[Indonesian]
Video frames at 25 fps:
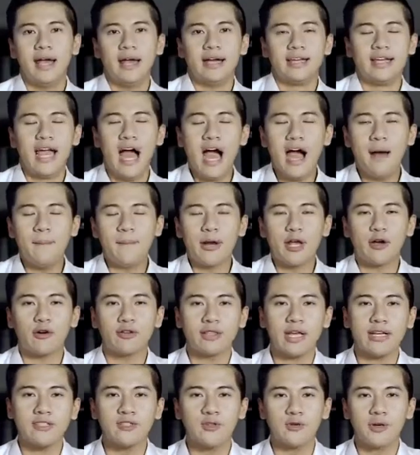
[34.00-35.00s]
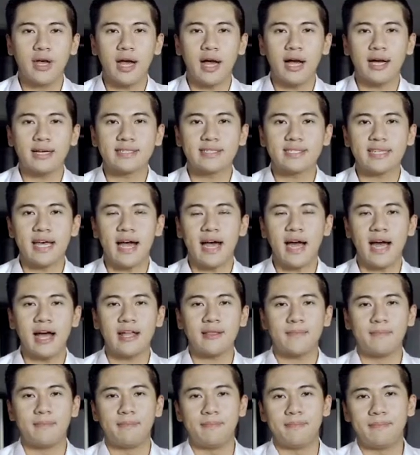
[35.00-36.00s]
Yang berikutnya juga
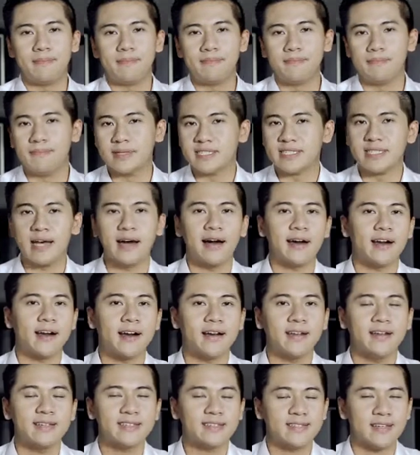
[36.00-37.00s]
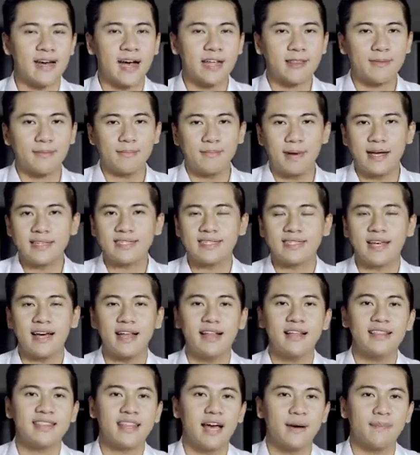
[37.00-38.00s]
sangat besar, sangat
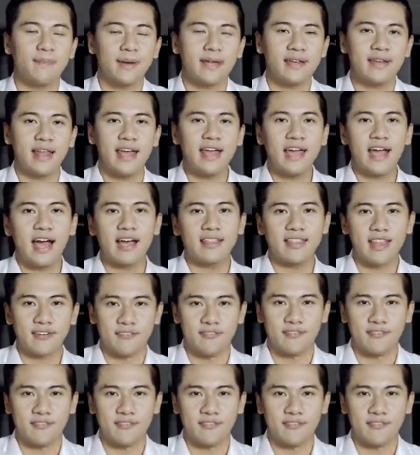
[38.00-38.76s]
massal, tapi negatif.